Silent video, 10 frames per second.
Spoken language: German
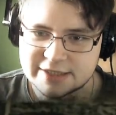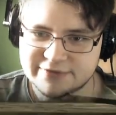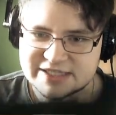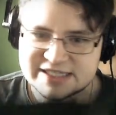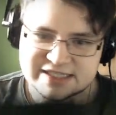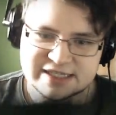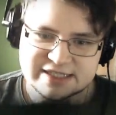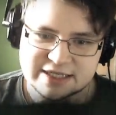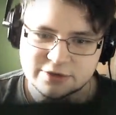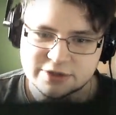einfach zack, zack,
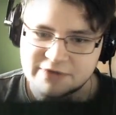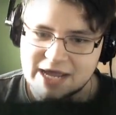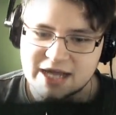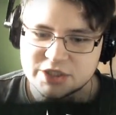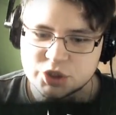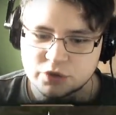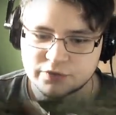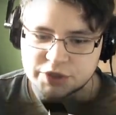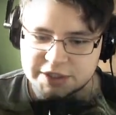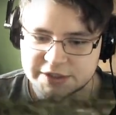zack und ahne schon,
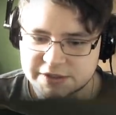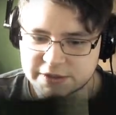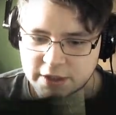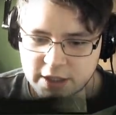wo die ganzen...